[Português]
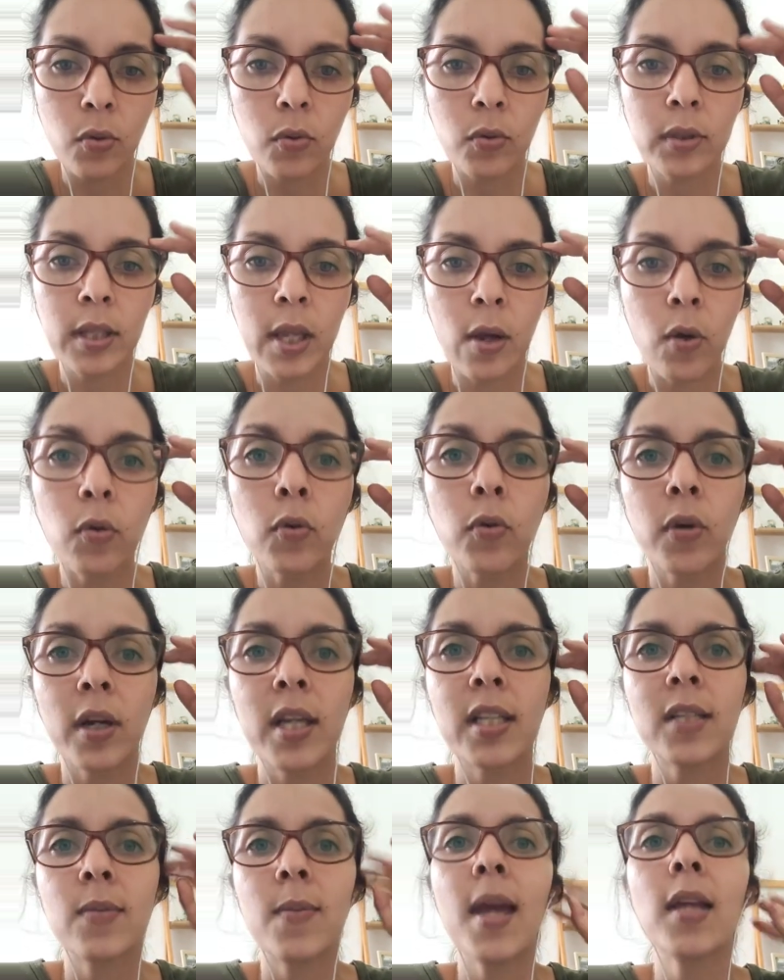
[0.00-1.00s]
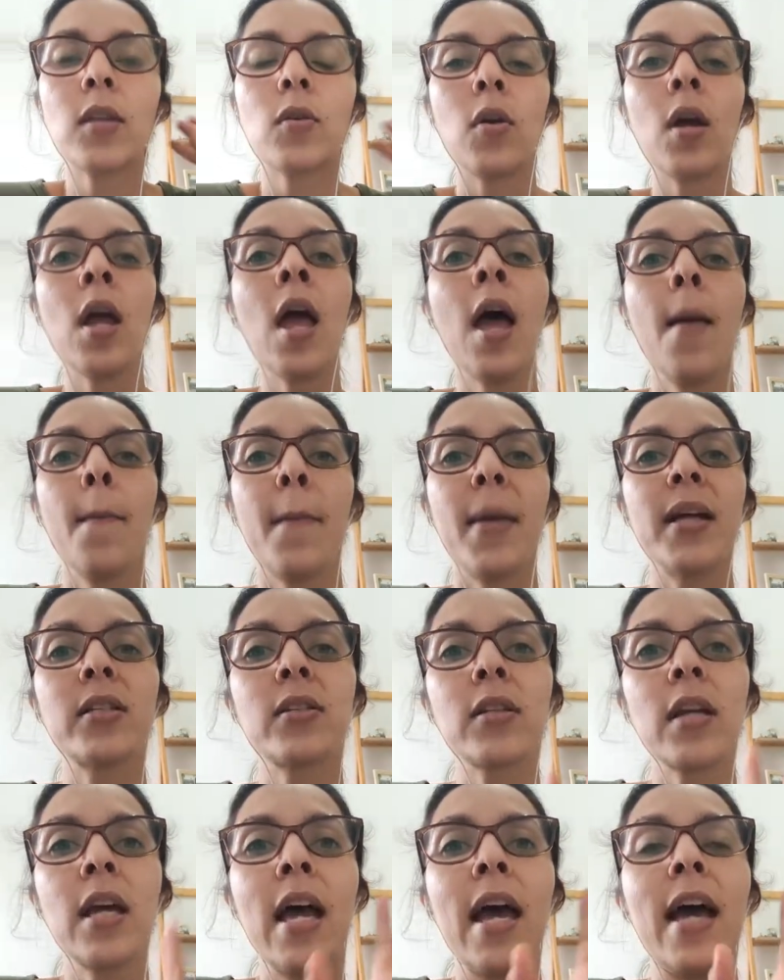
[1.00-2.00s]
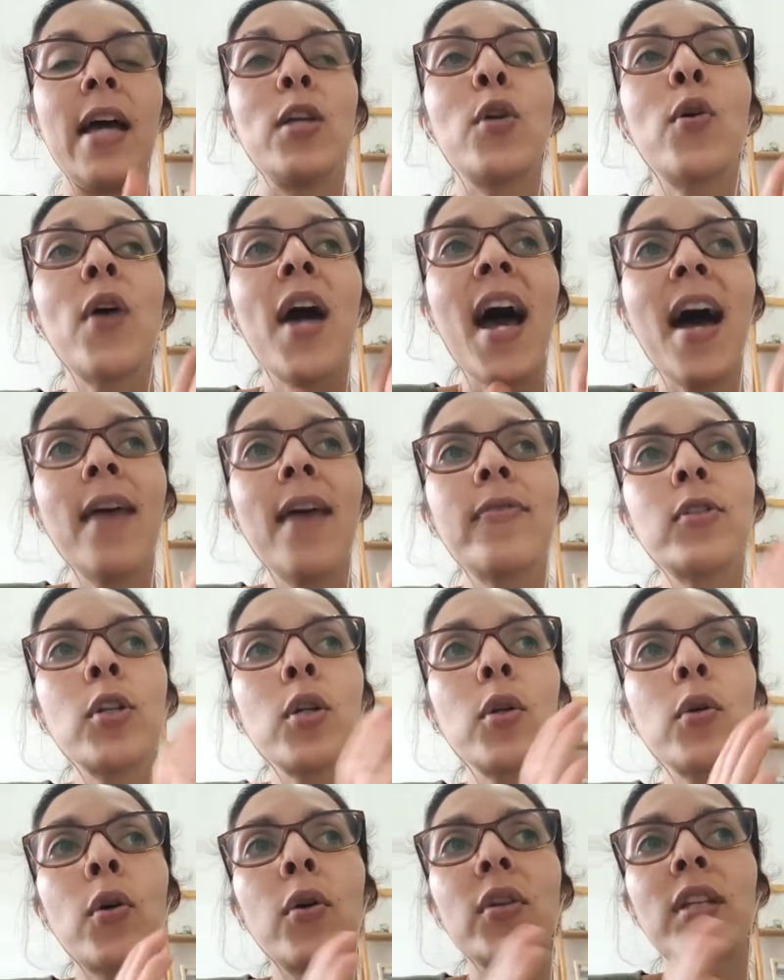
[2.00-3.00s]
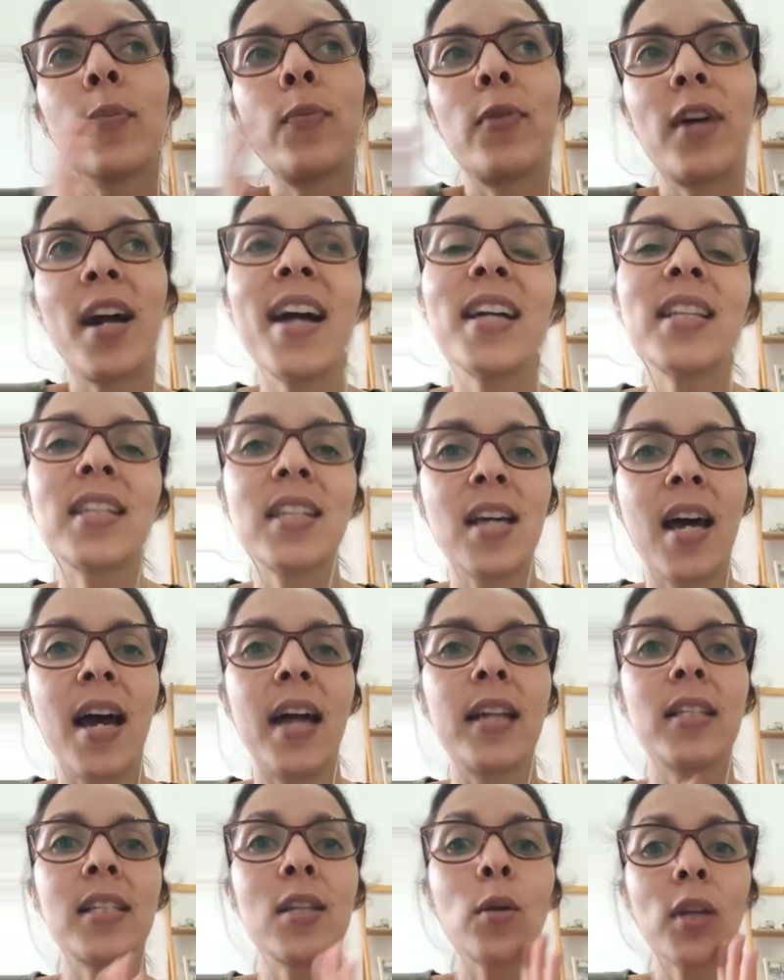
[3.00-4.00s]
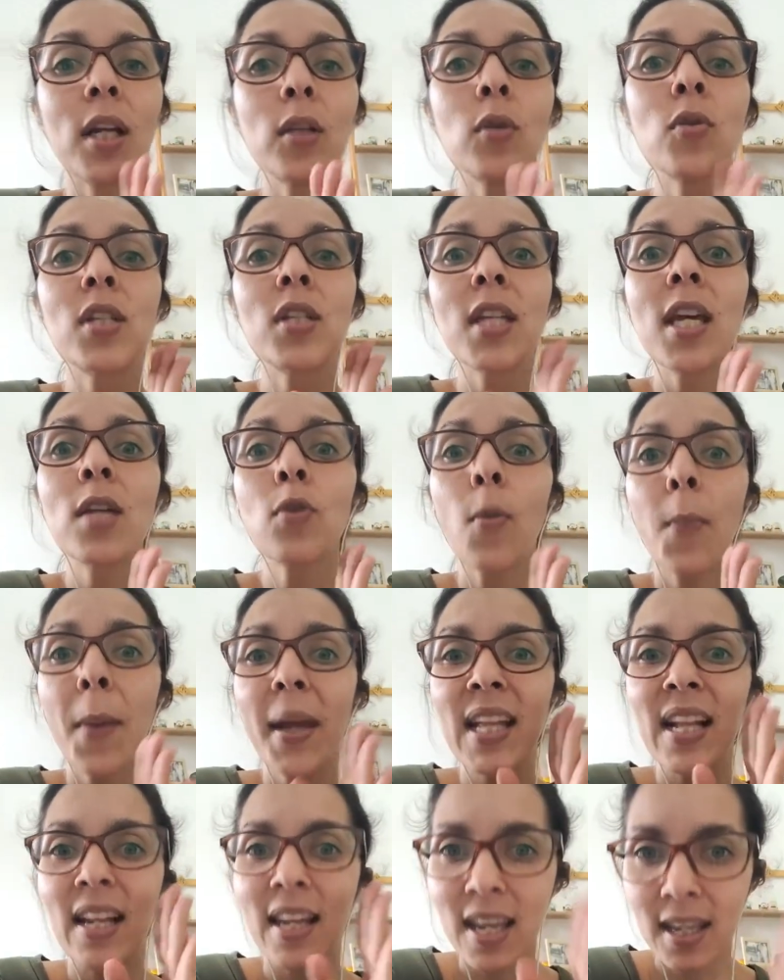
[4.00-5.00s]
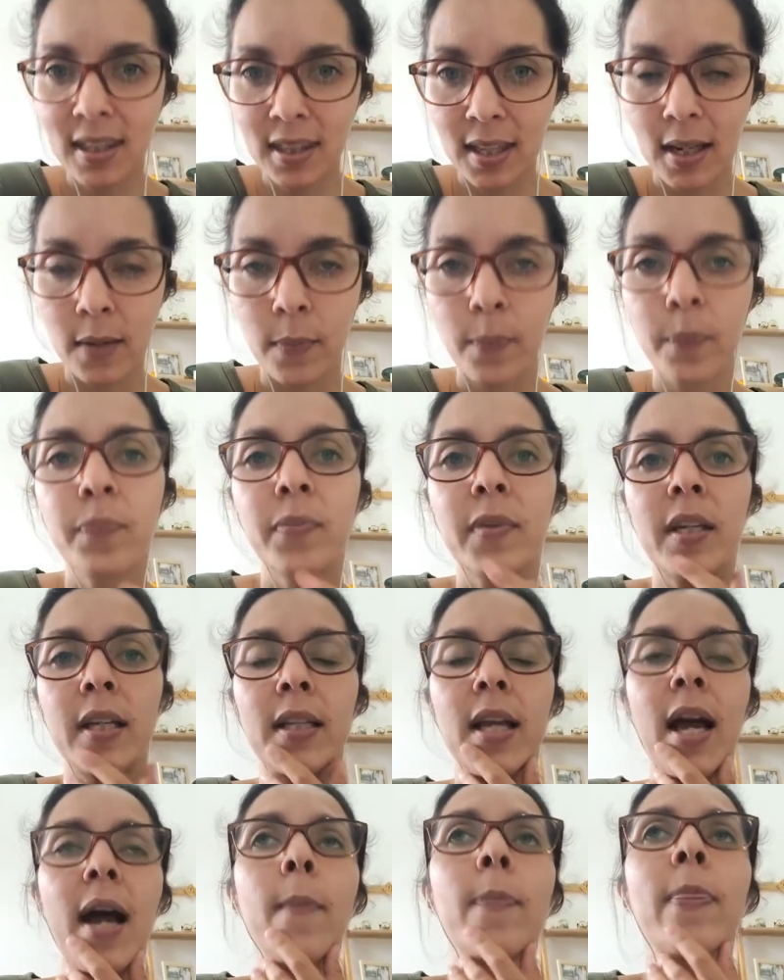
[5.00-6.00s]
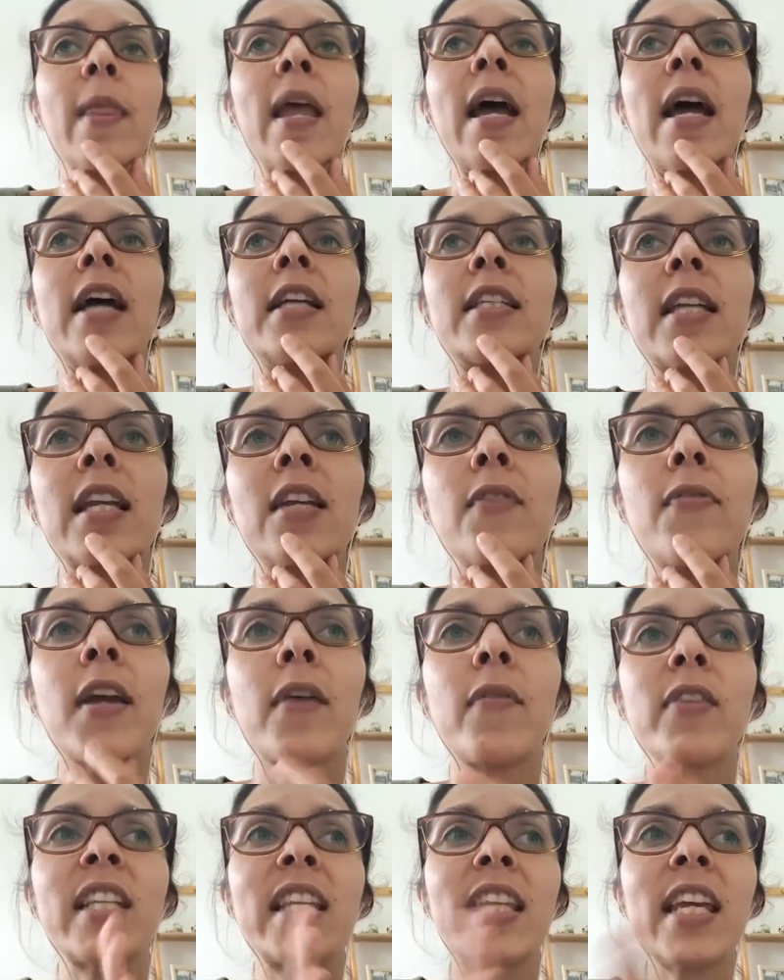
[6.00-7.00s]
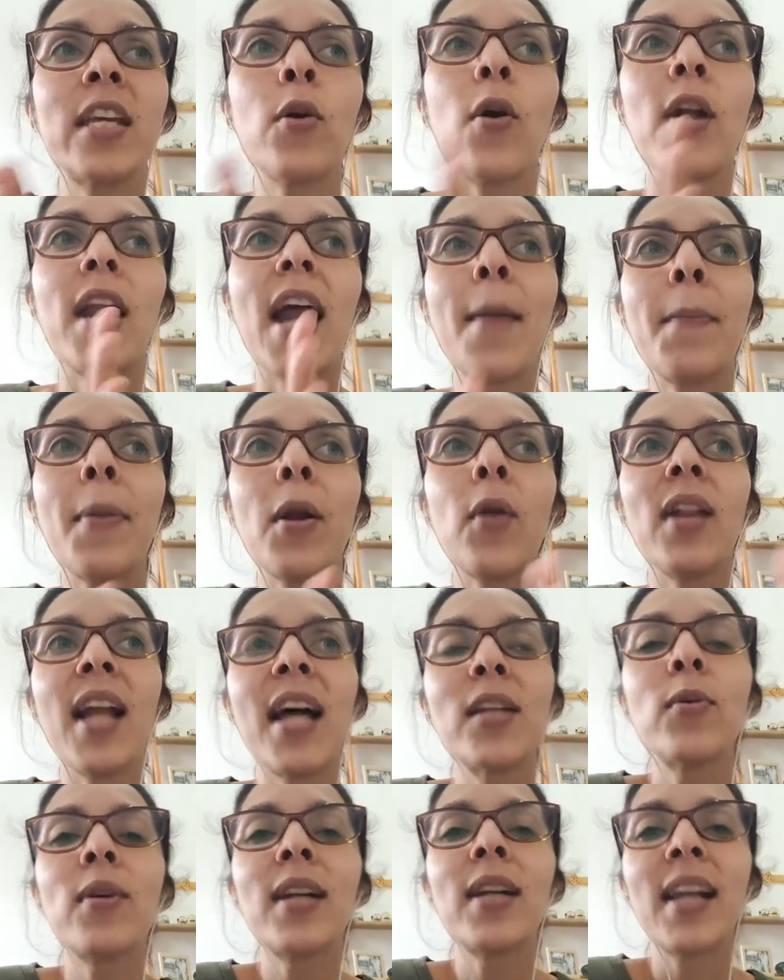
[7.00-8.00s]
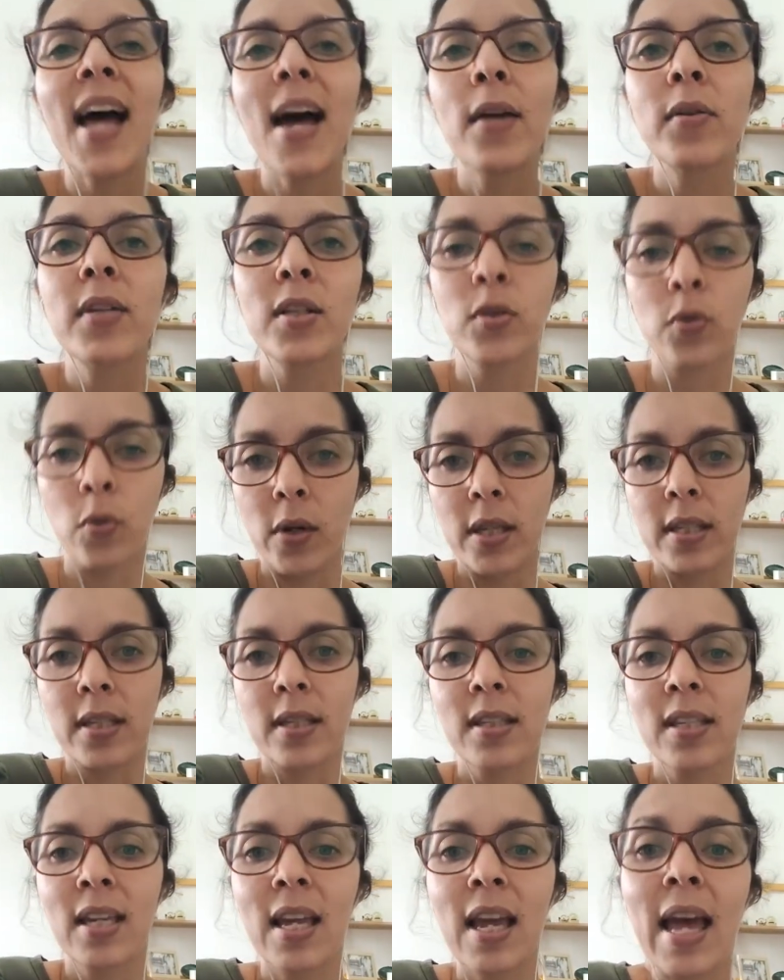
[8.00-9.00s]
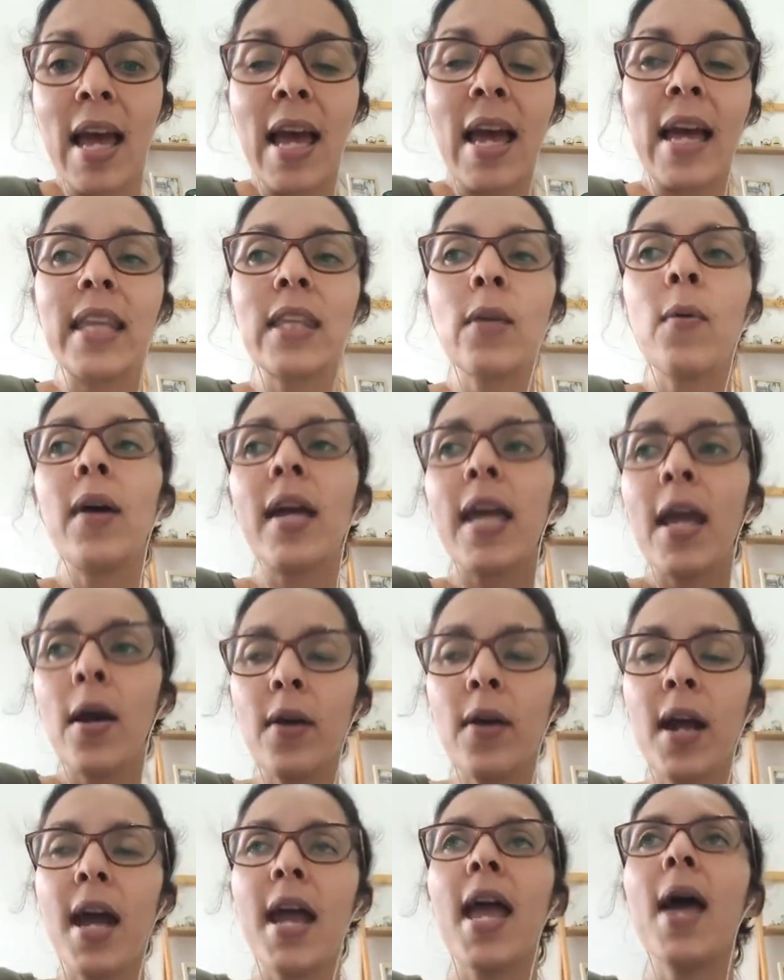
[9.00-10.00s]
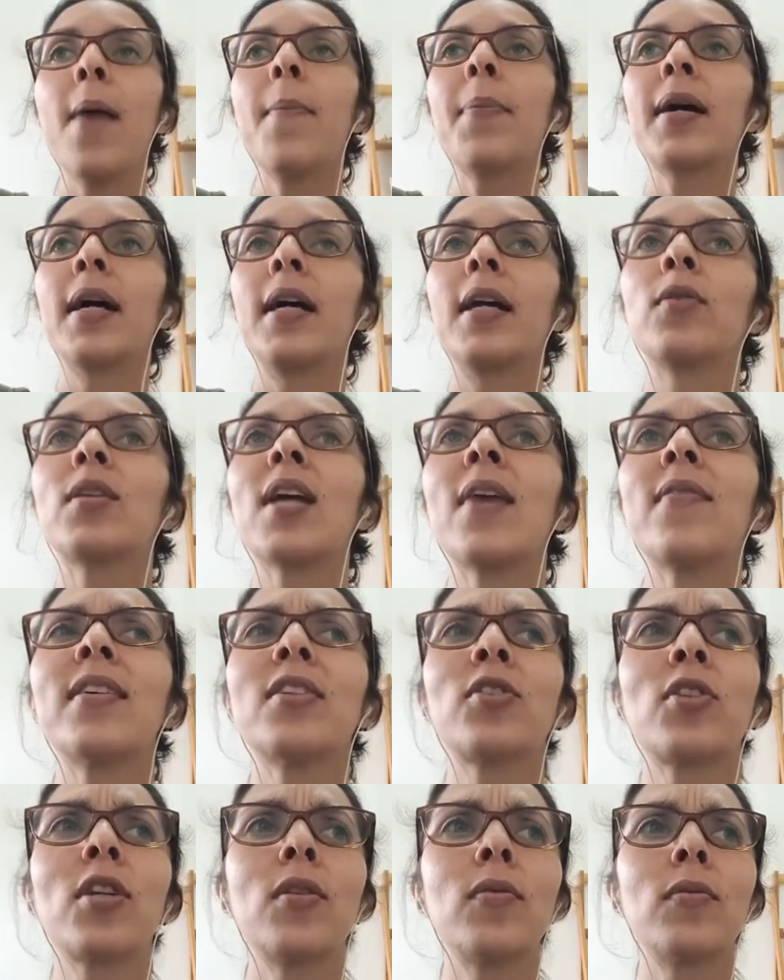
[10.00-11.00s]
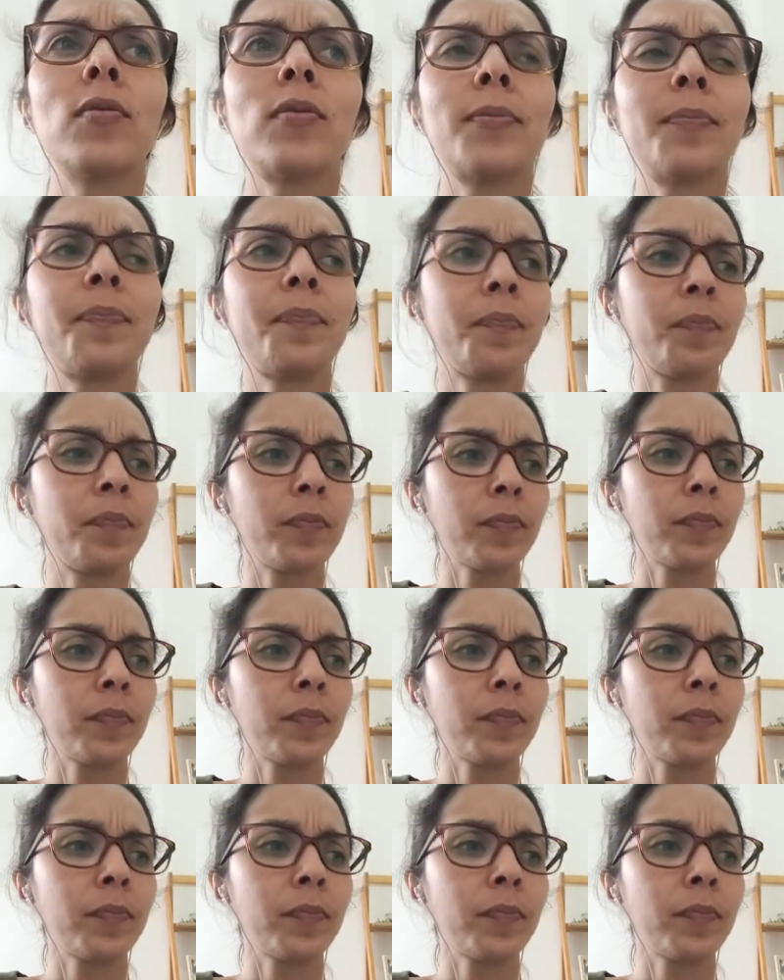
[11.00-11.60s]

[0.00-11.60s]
ou tem algum conhecimento, mas You have to look on the bright side. Se eu traduzir isso ao pé da letra, tá? Significa você tem que olhar pelo lado claro das coisas. Então, eu na época, eu estava acho que no,